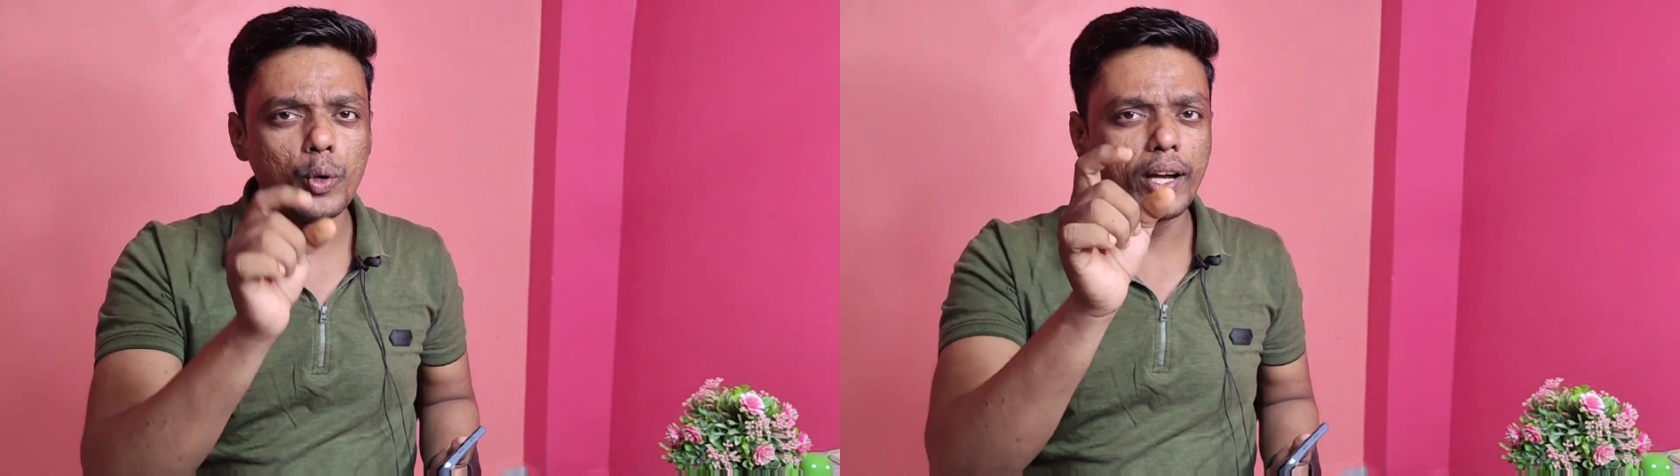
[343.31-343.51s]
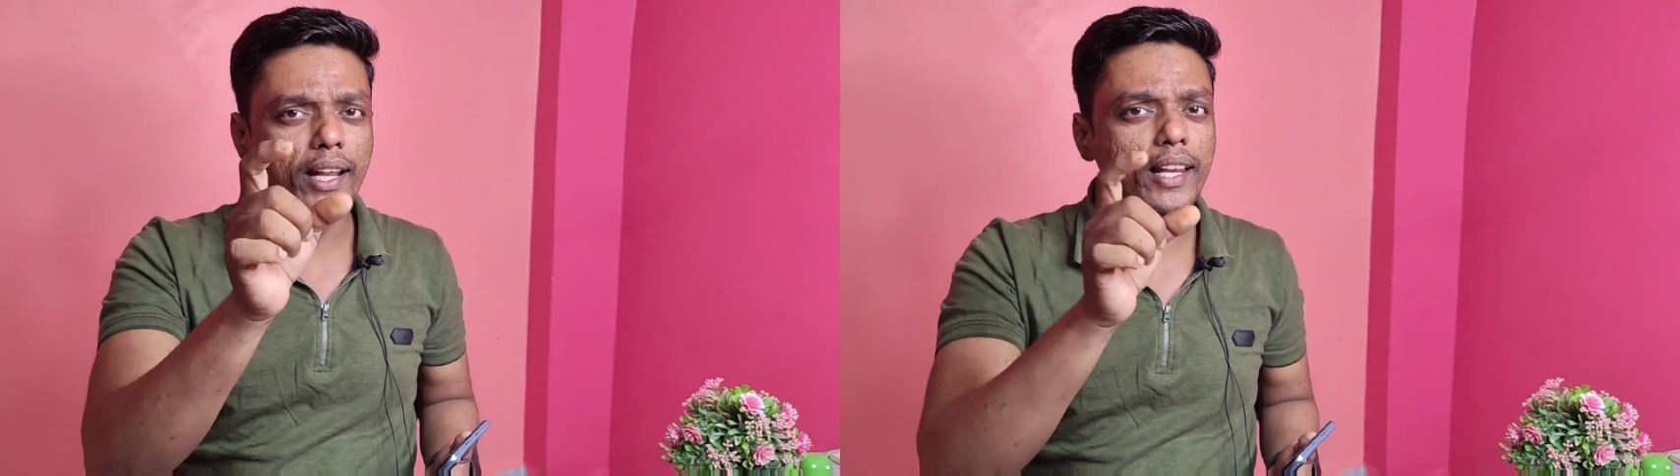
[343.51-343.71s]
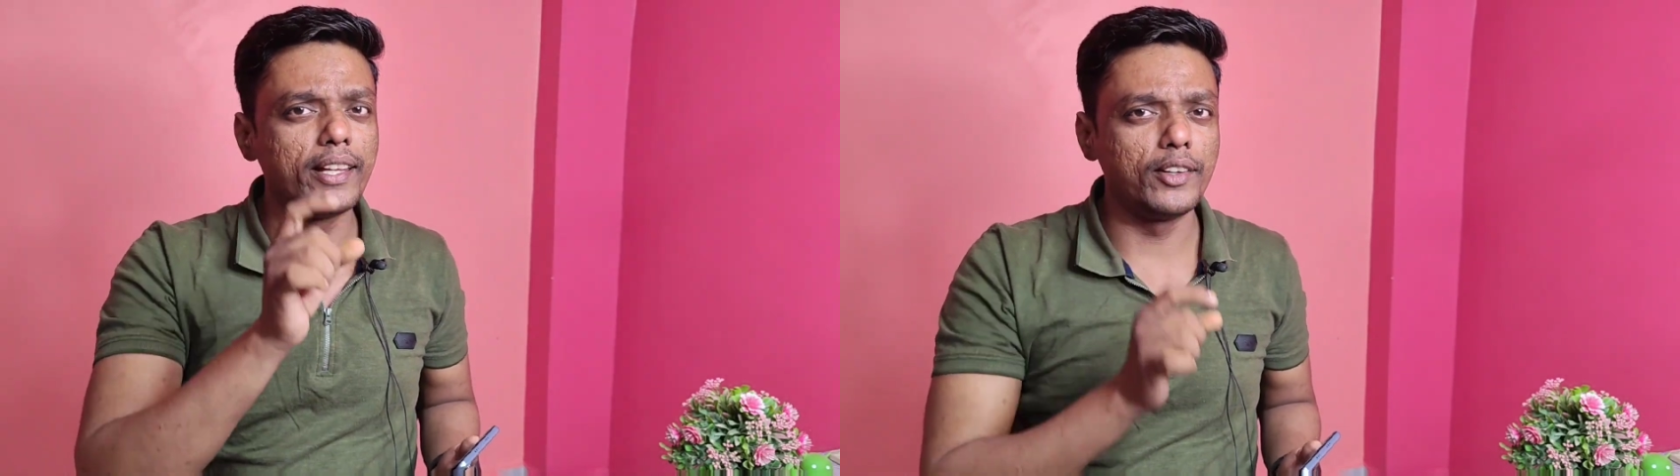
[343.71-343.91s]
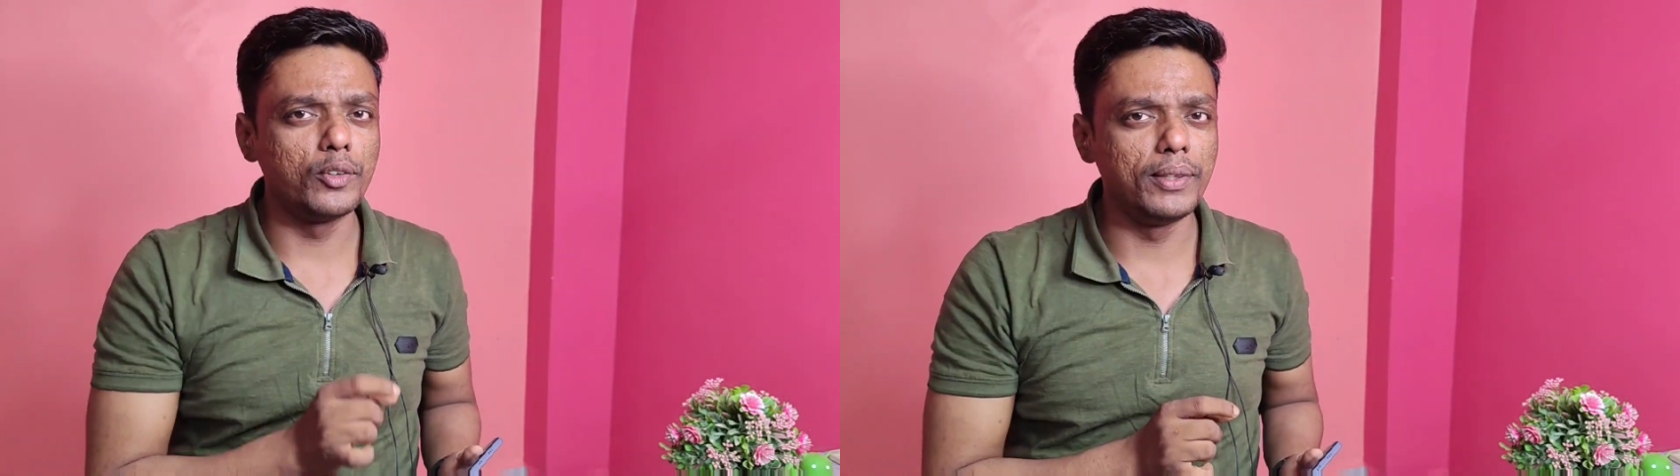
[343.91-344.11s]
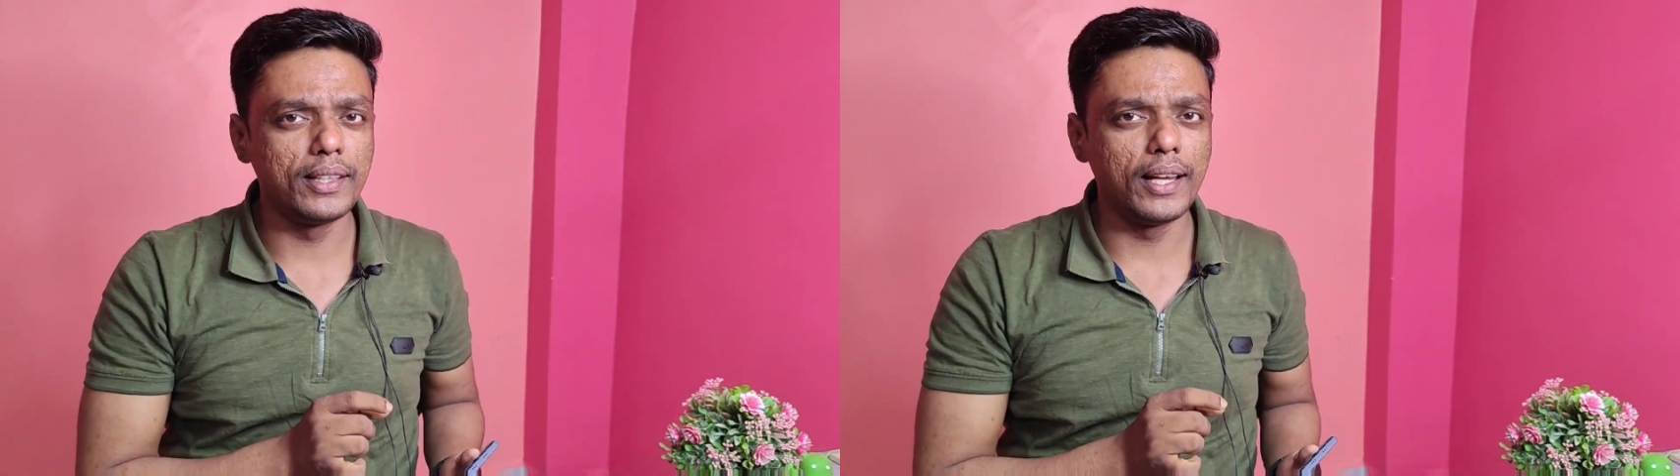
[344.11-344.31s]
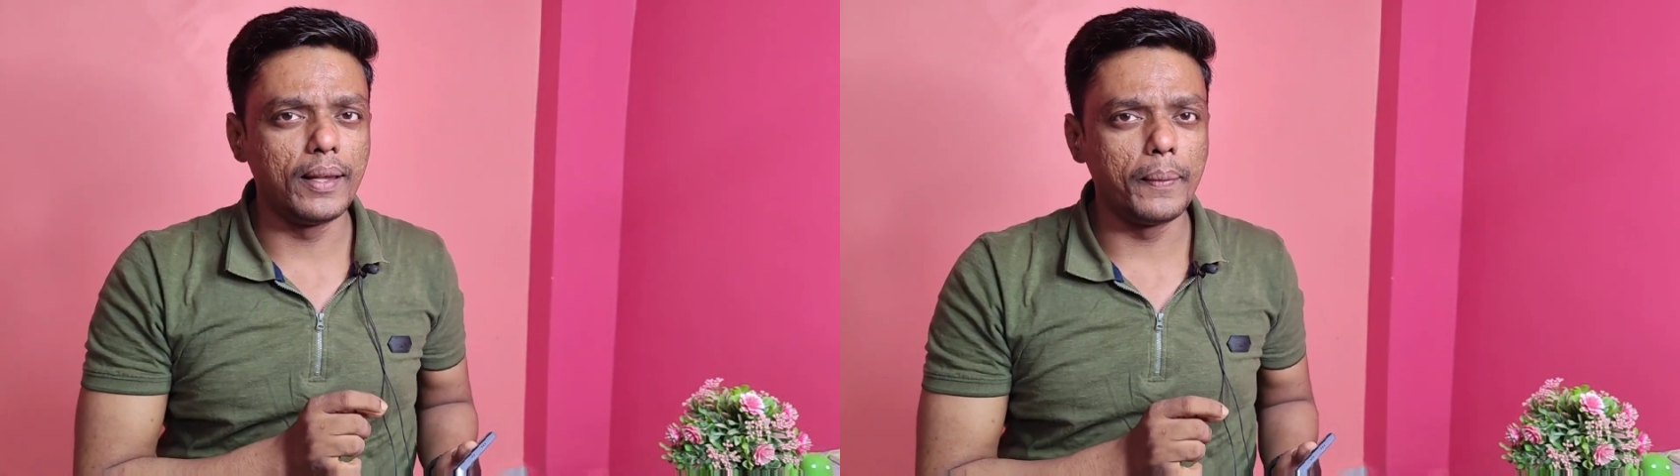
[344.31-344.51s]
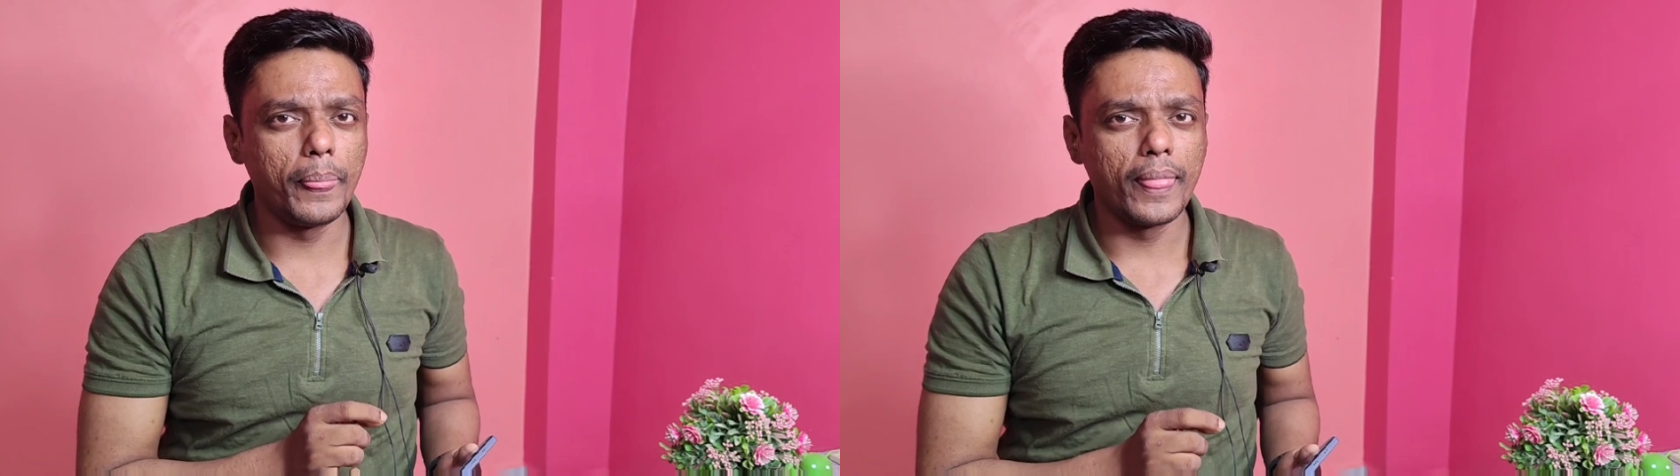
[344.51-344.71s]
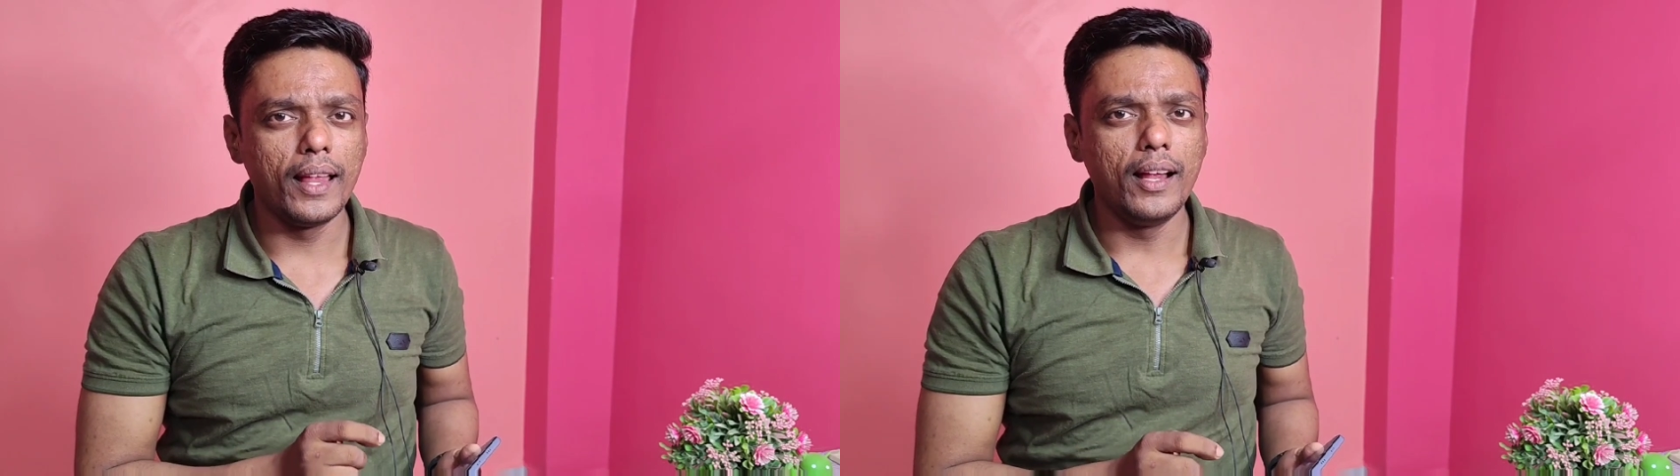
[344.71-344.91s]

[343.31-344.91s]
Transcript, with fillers: उसमें गूगल के डायलर देखने को मिलता है